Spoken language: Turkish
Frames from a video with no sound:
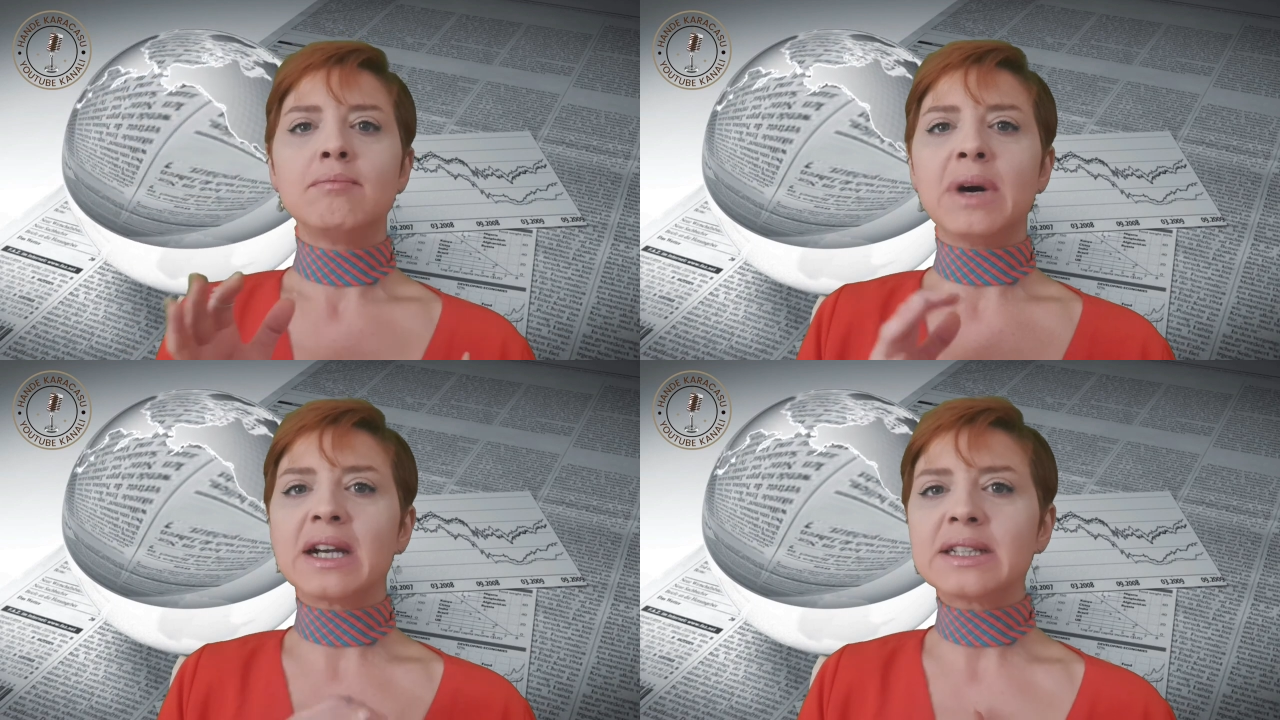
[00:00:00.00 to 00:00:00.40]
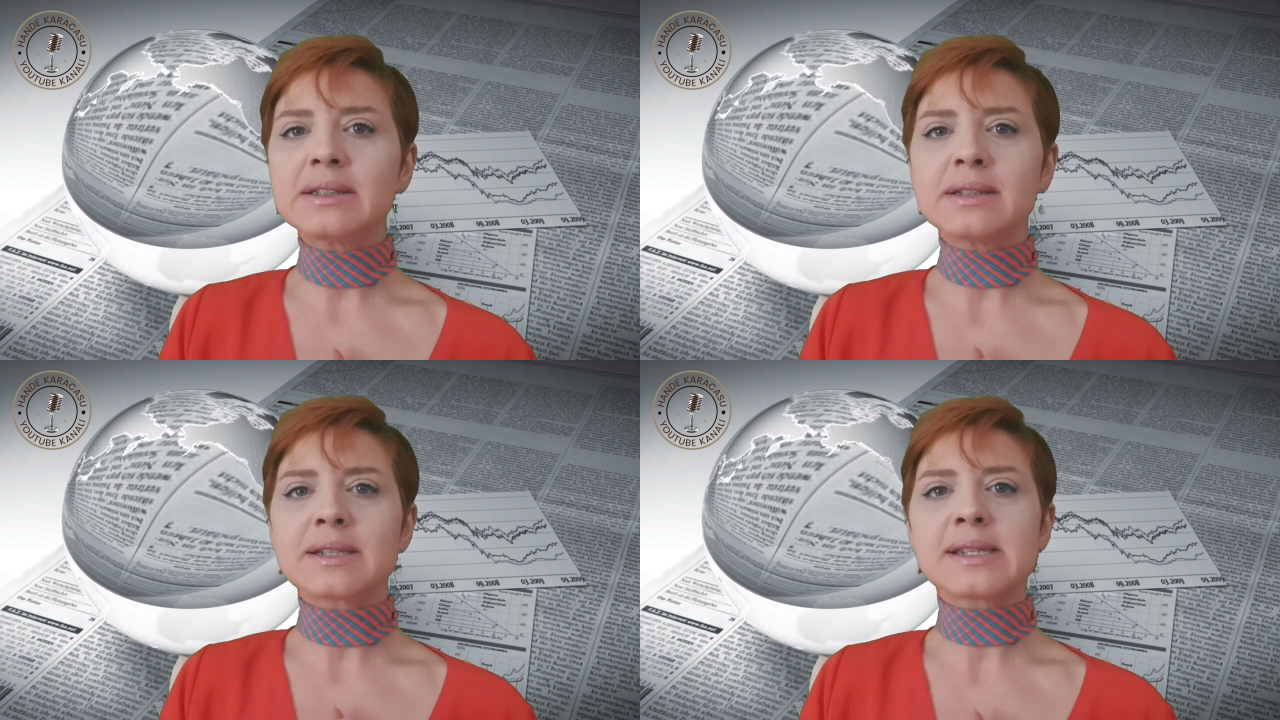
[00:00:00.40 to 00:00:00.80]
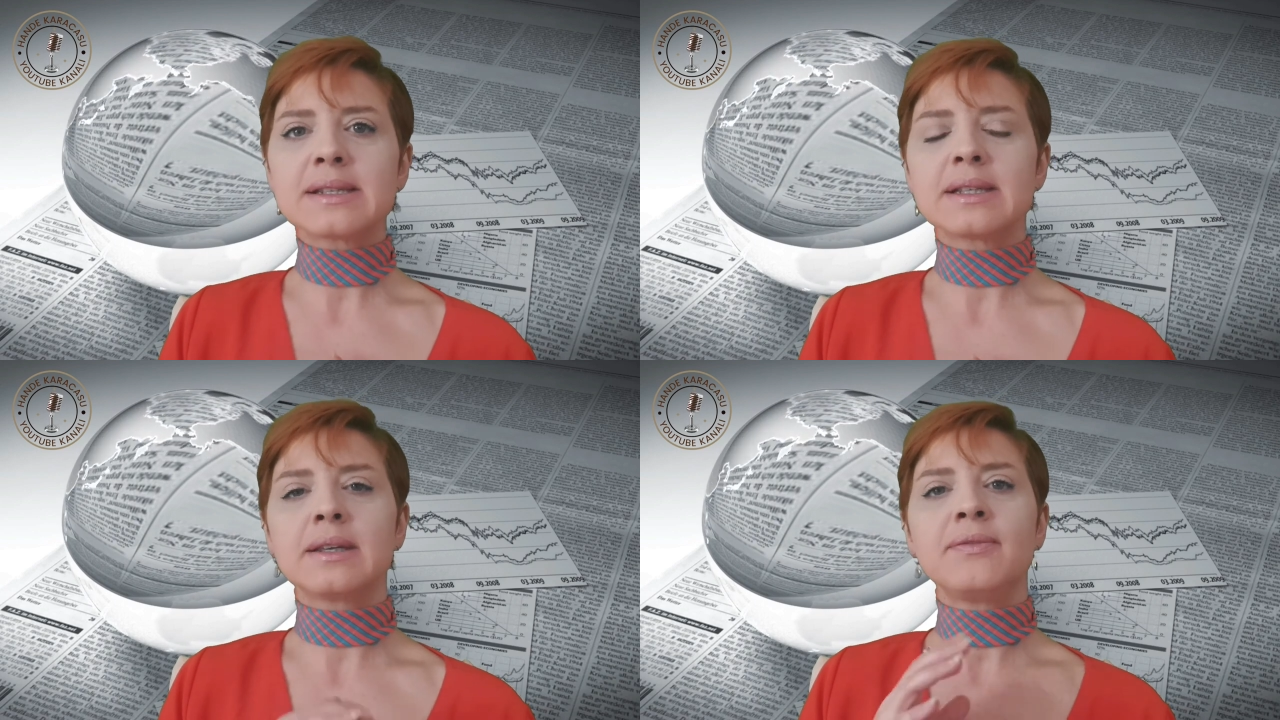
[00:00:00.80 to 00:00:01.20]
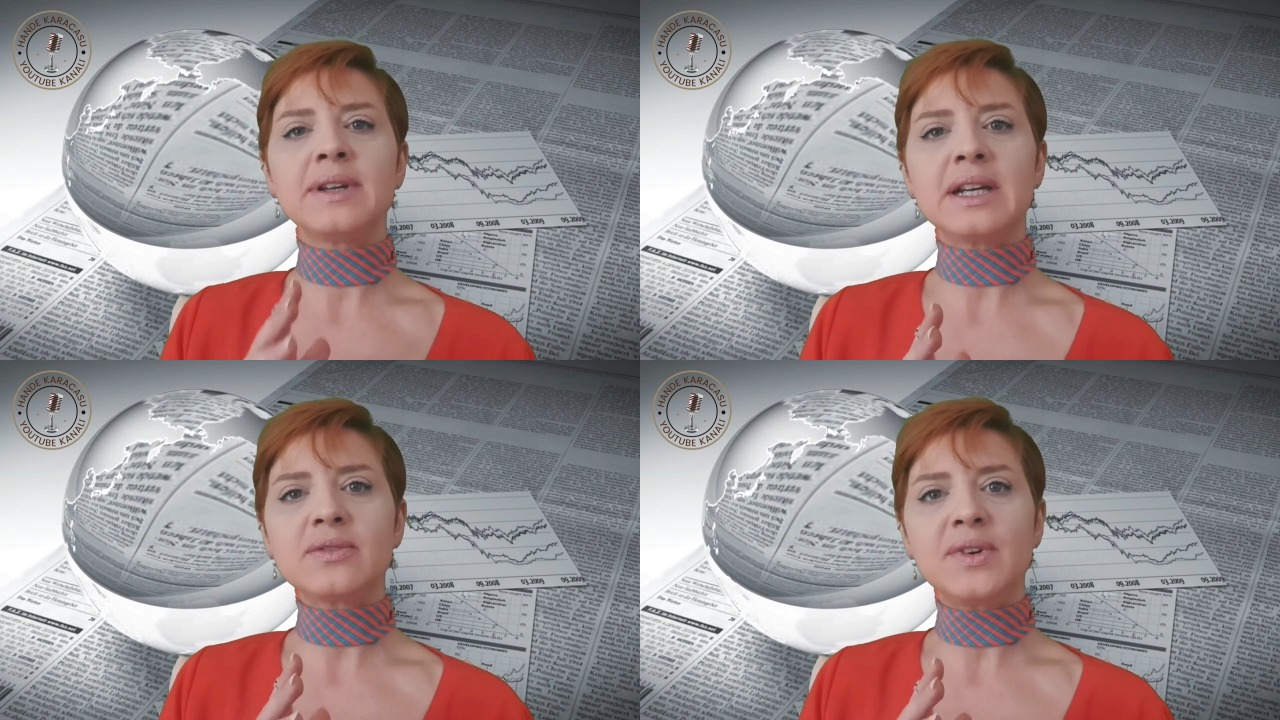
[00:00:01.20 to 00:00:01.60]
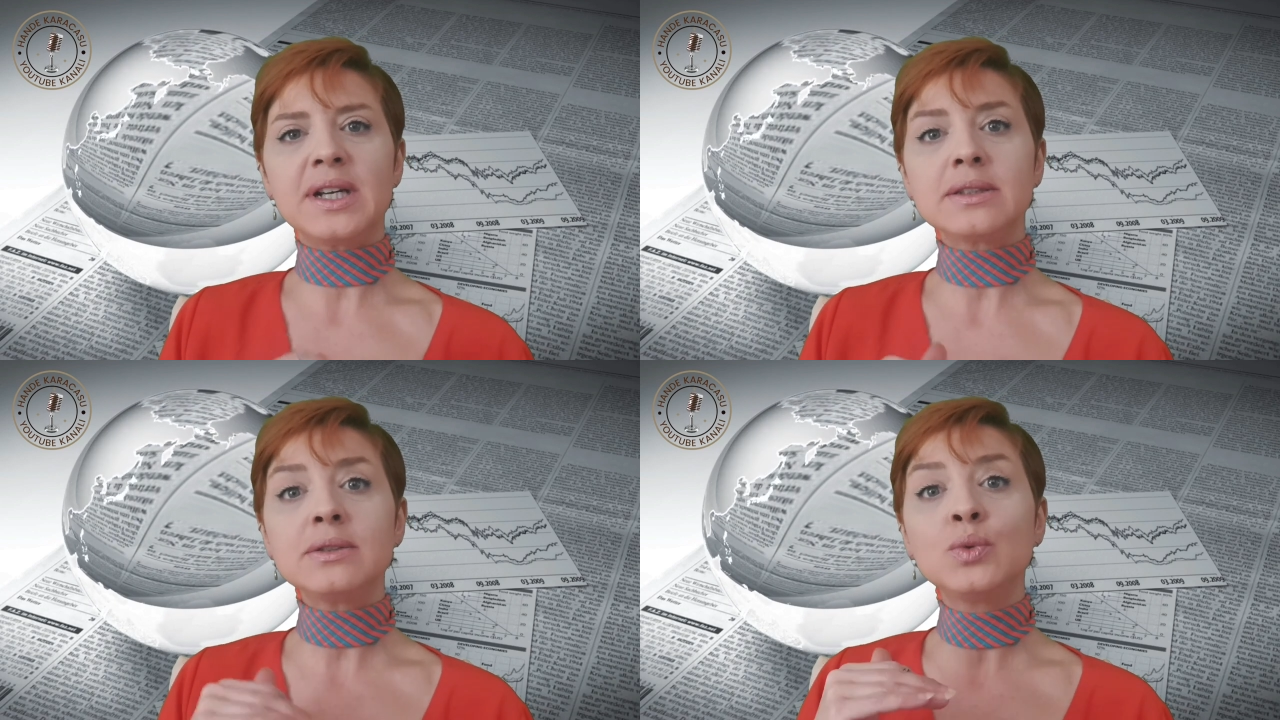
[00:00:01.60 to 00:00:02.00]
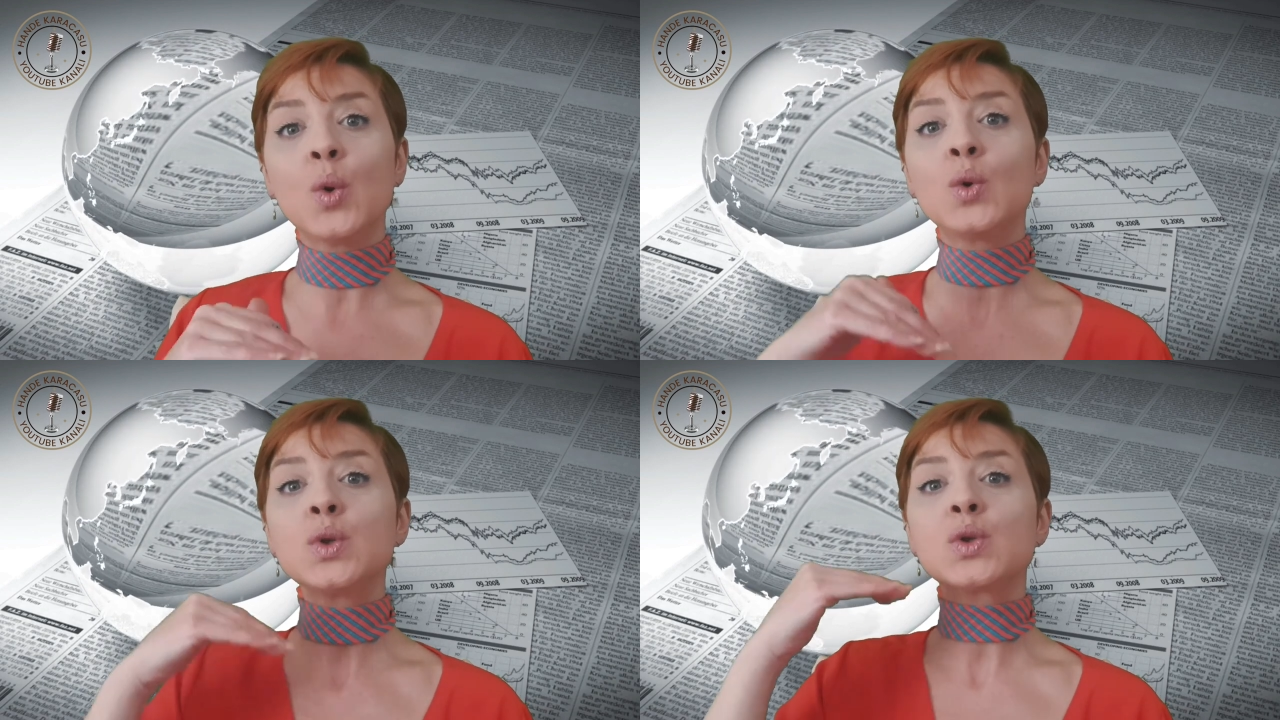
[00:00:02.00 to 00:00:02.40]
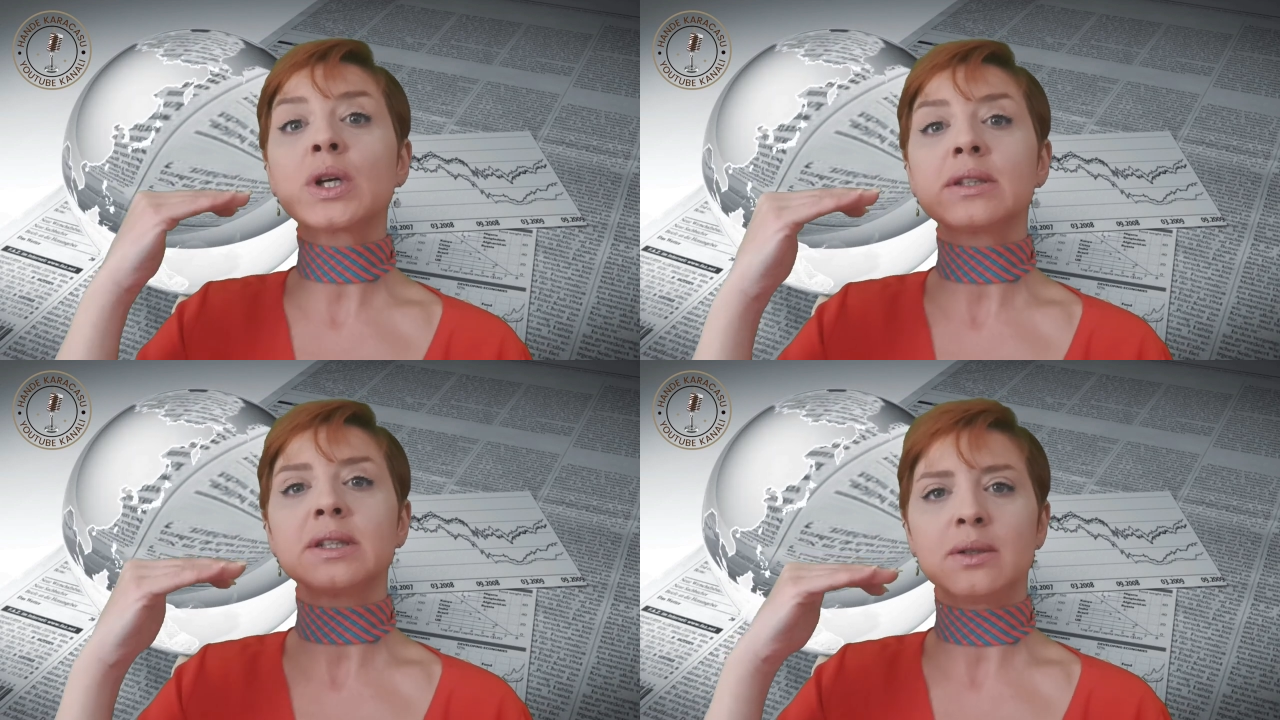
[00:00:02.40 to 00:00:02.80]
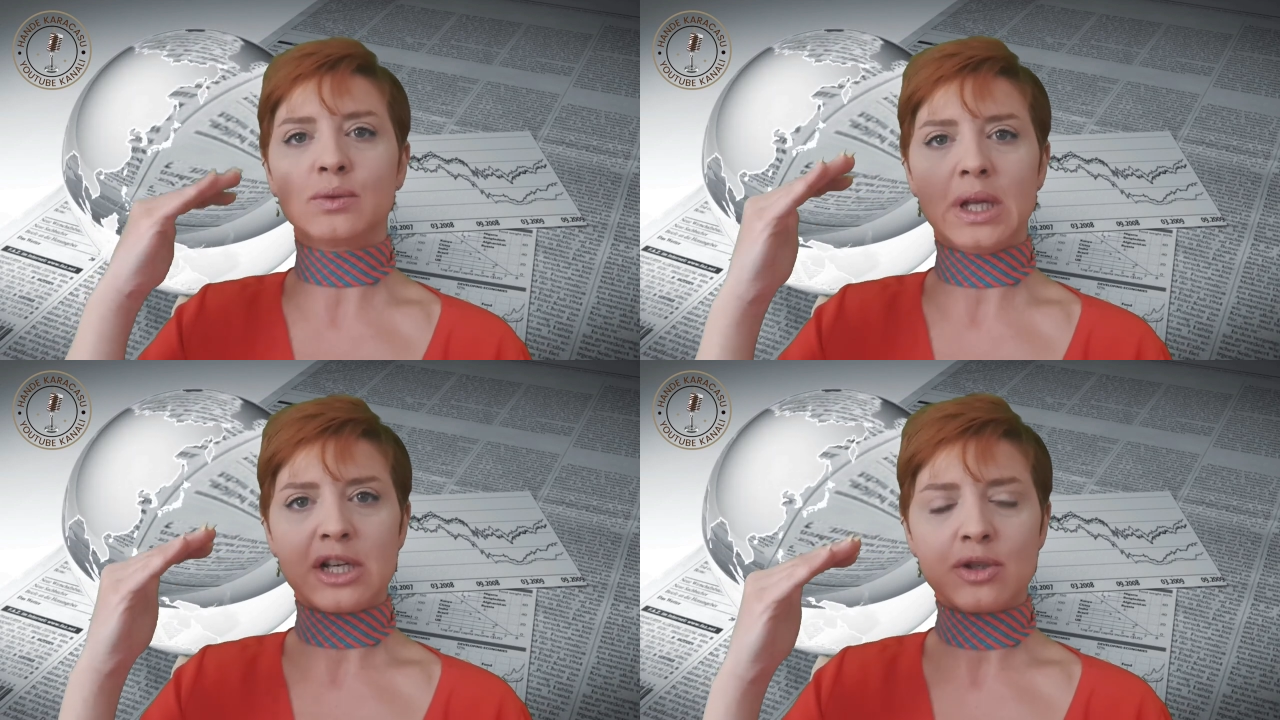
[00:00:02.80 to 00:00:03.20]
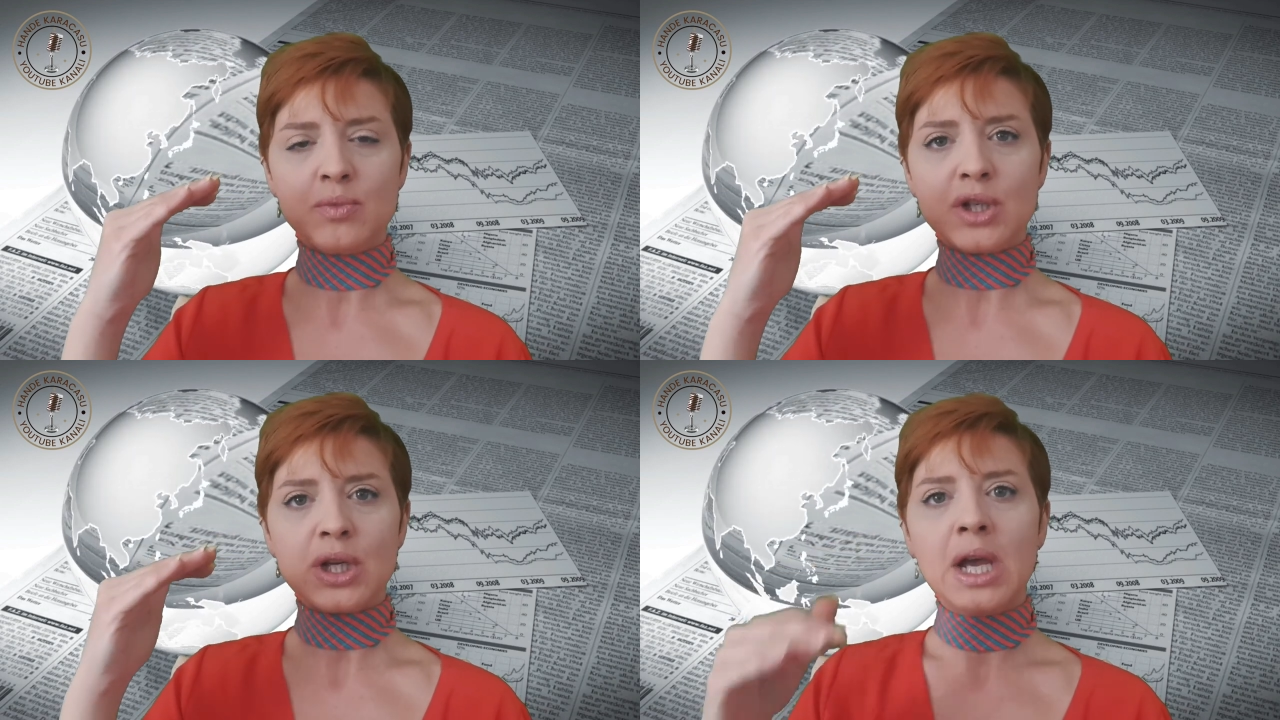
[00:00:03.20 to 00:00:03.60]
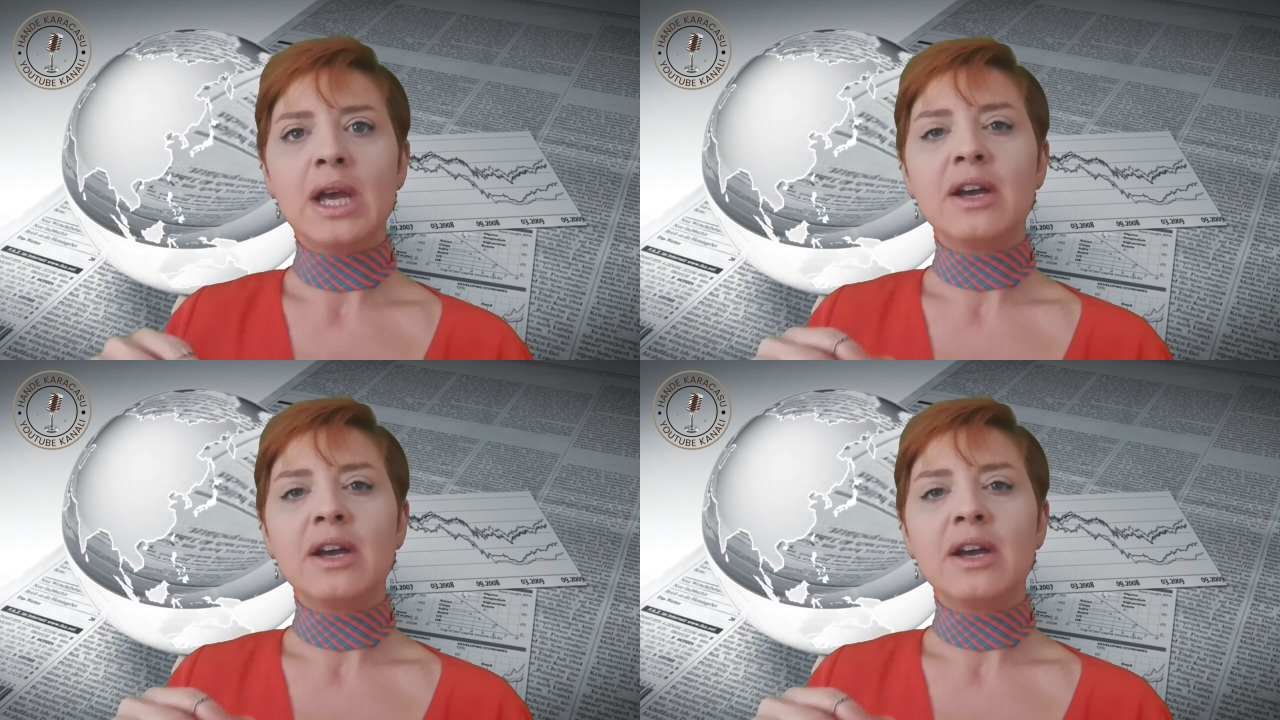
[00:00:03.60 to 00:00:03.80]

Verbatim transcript: market arasındaki fiyat farkı 9 kata ulaşmış